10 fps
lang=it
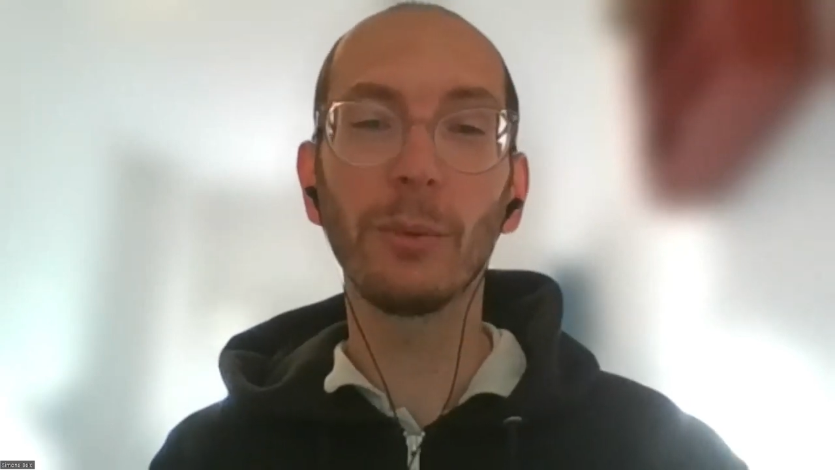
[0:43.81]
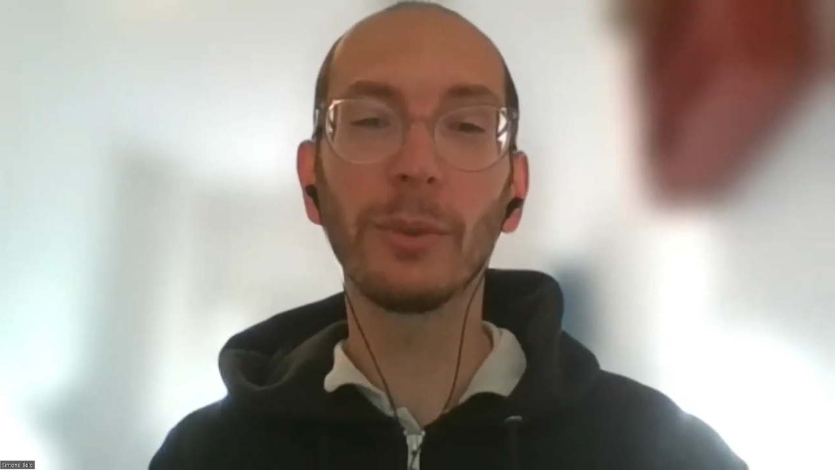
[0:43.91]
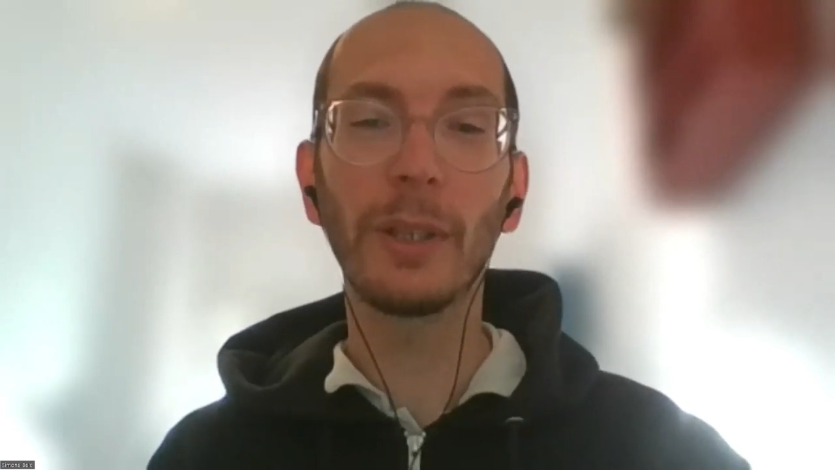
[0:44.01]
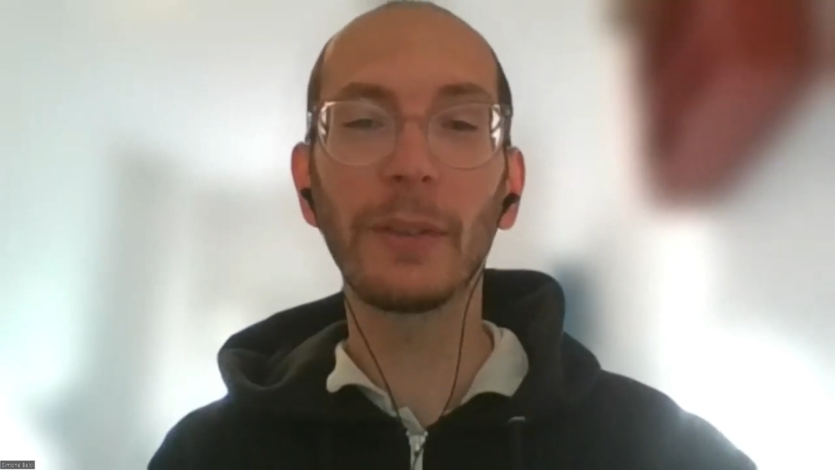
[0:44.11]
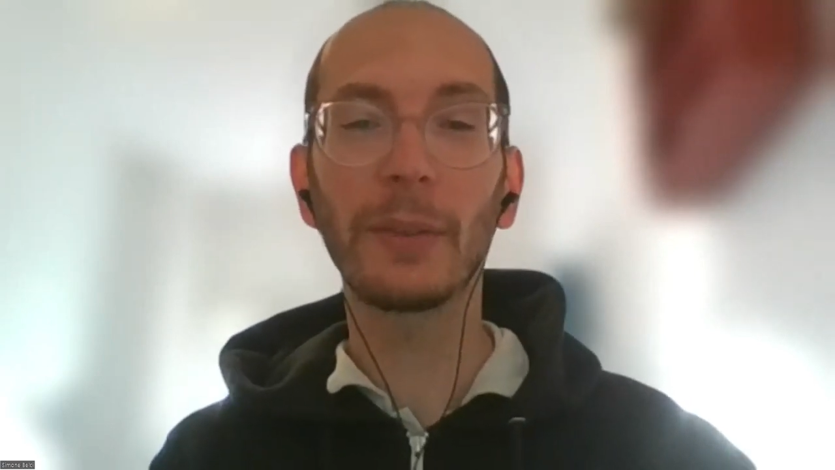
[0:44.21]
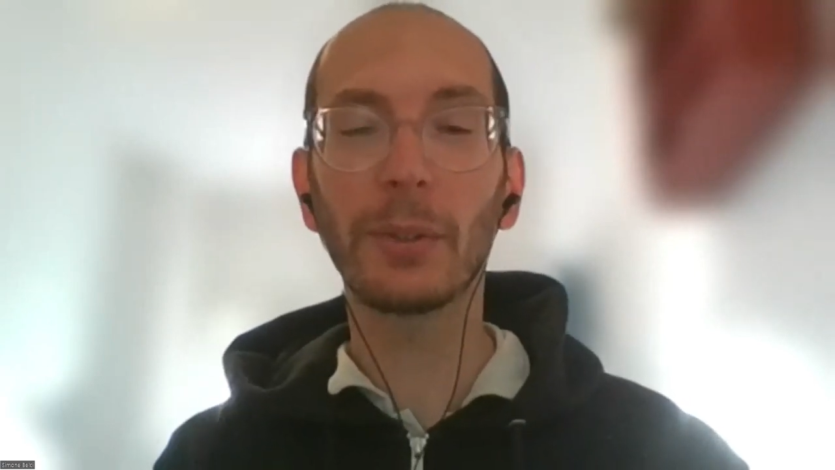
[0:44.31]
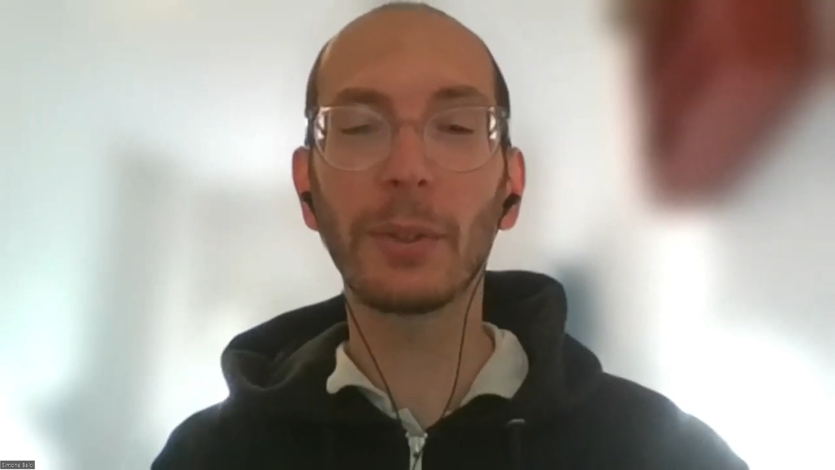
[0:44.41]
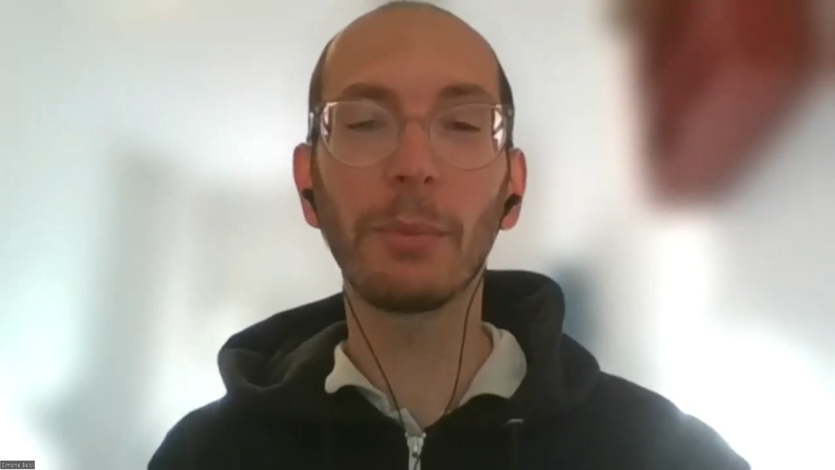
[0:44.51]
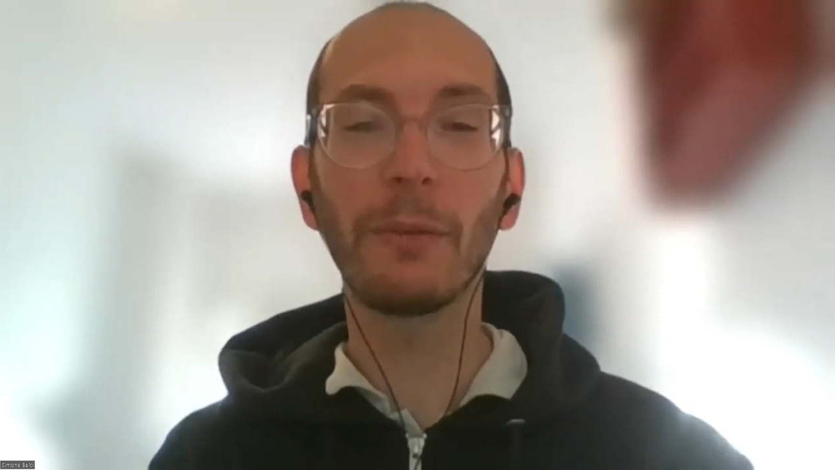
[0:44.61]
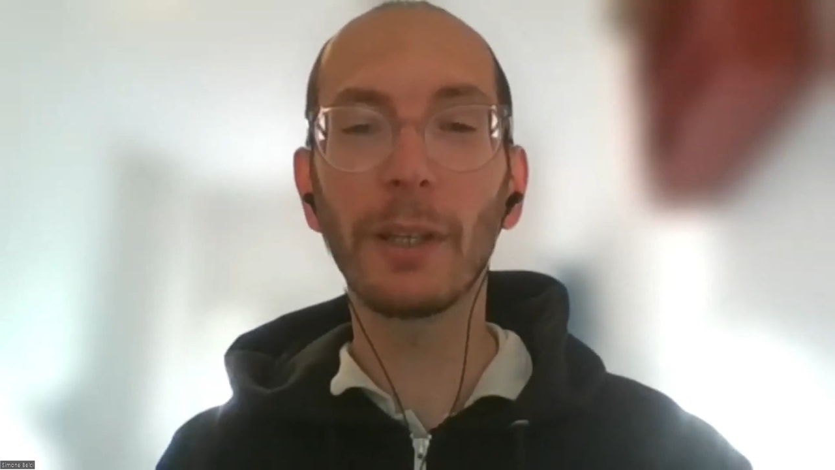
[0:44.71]
un testo
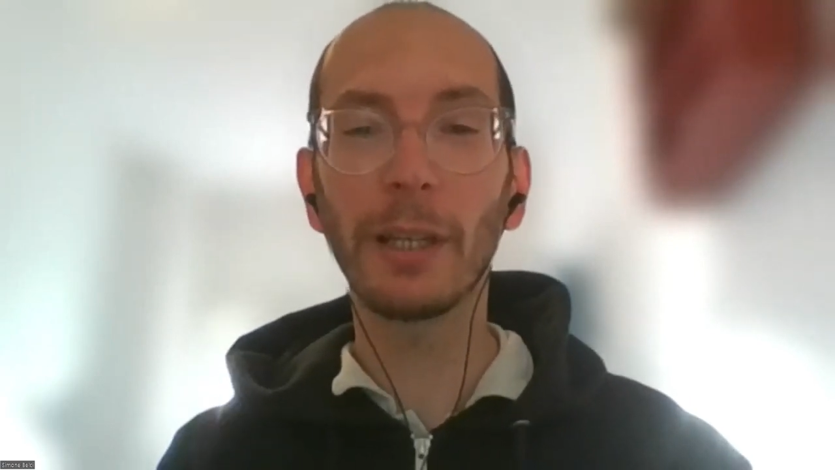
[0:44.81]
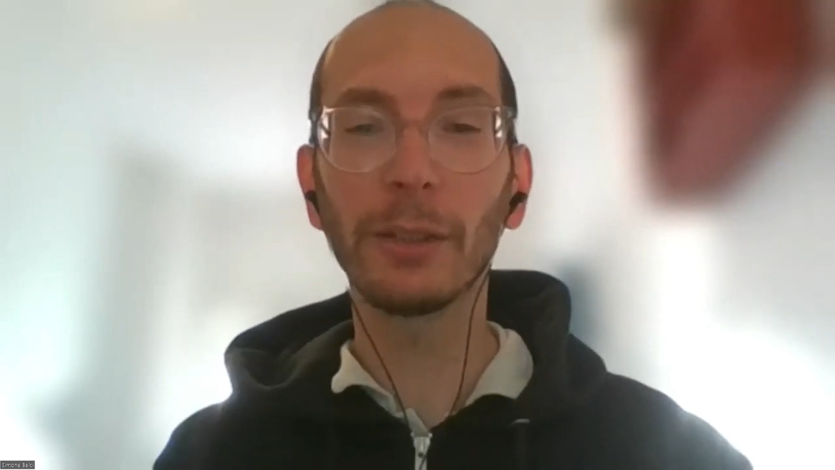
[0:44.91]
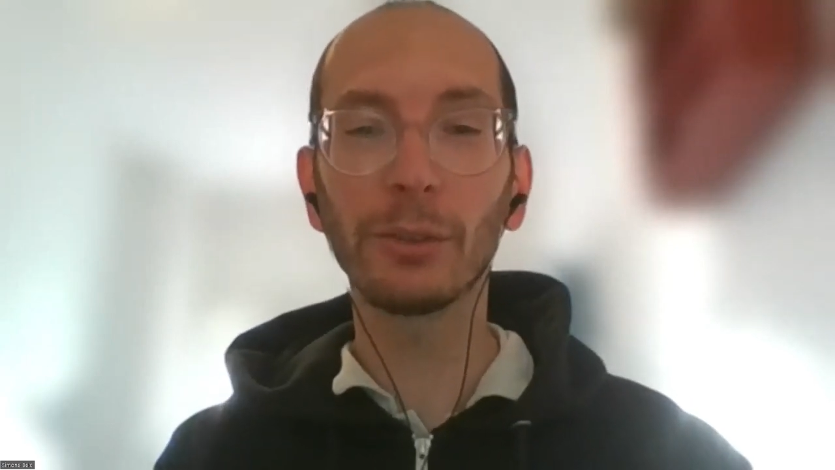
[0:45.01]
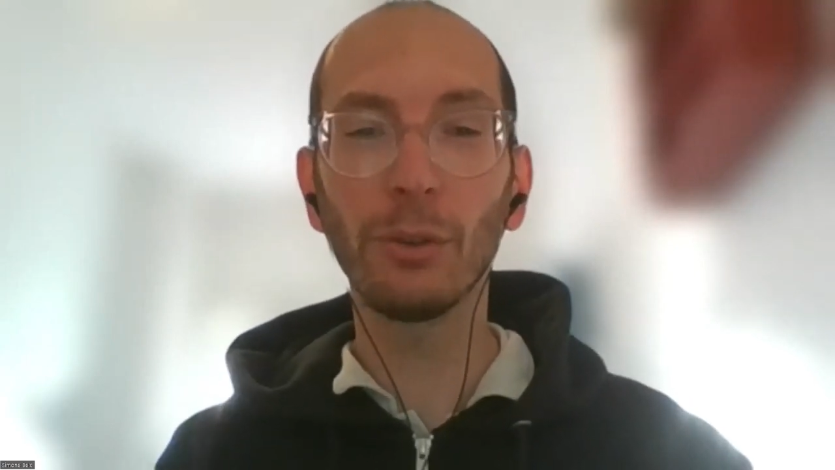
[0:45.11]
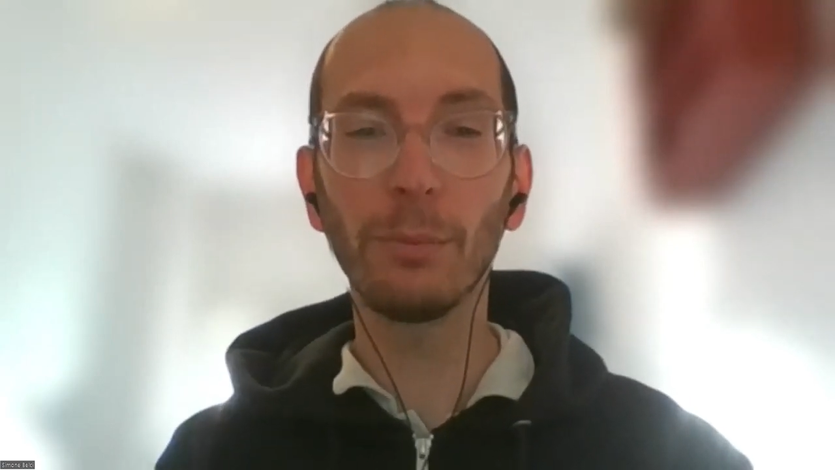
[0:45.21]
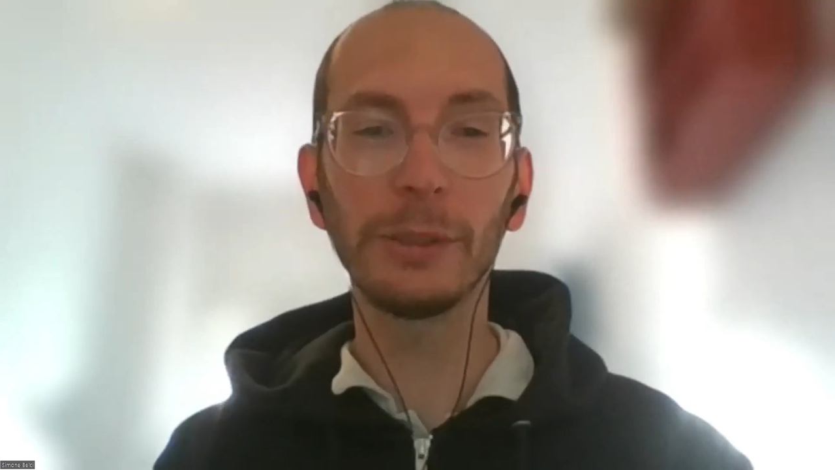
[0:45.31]
semplificato